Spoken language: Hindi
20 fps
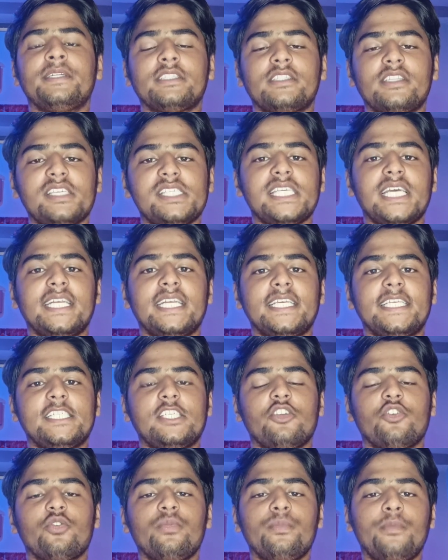पंत ईशान
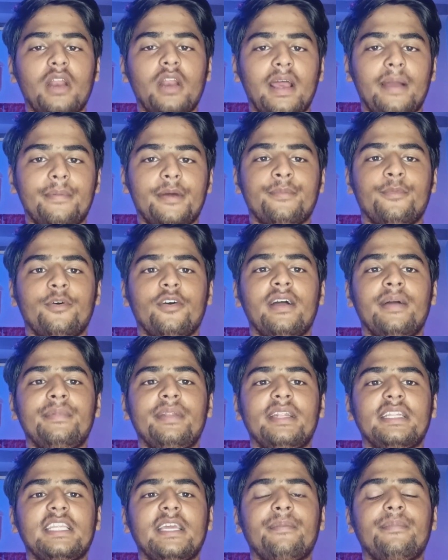किशन को बराबर मौका
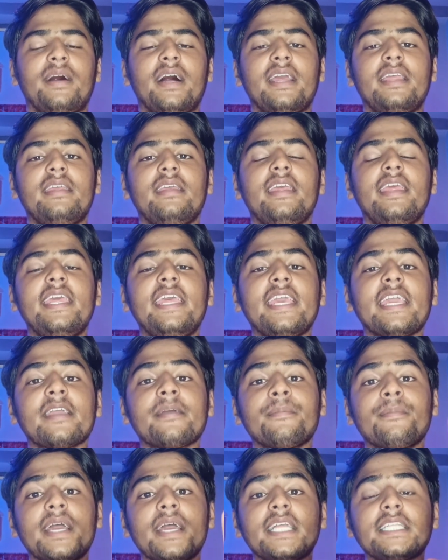मिलता है भाई
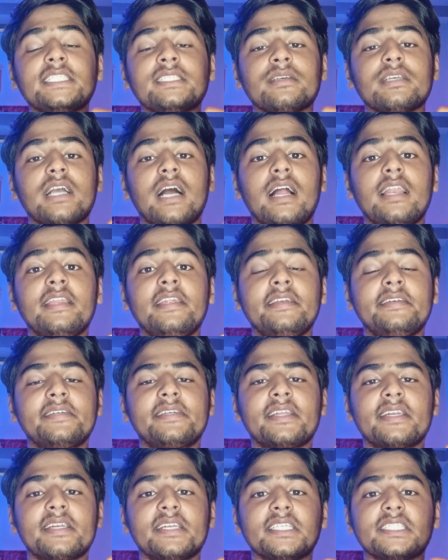एक मैच खाली
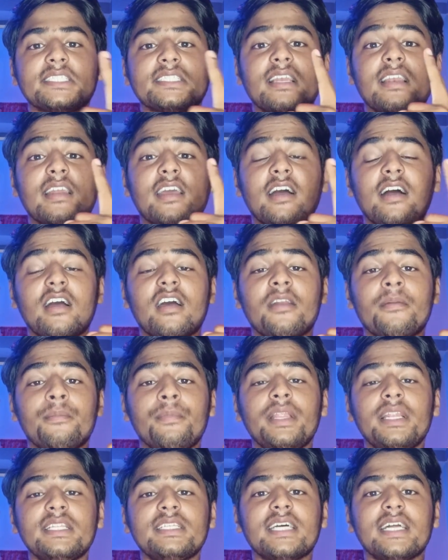इंटरनेशनल का अगर
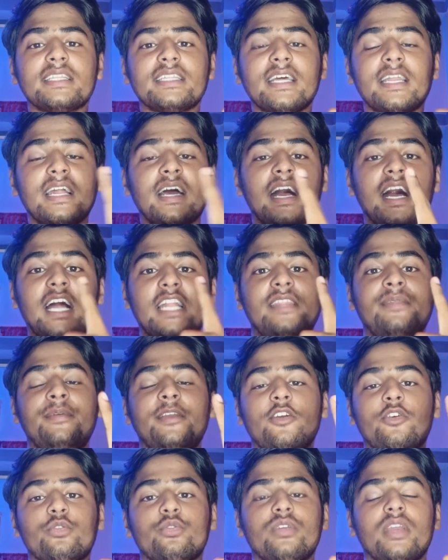मिल जाता है ना
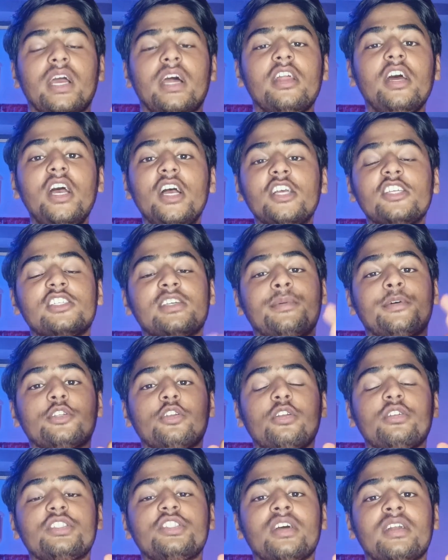आदमी को तो यार समझ
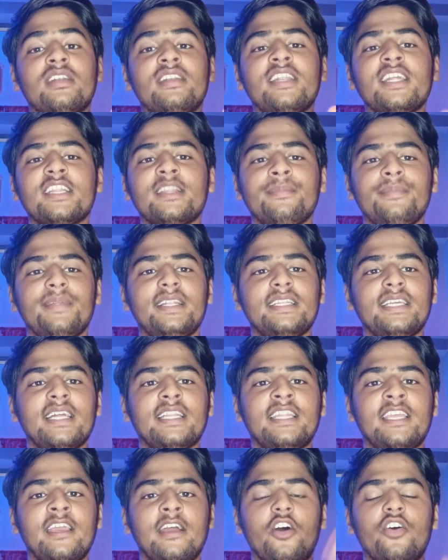लो जन्नत मिल
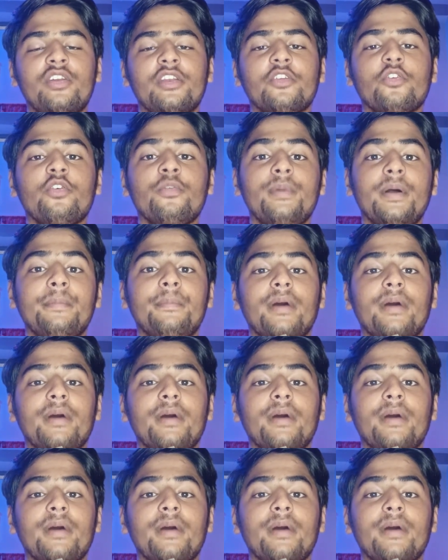जाती है और इनको भाई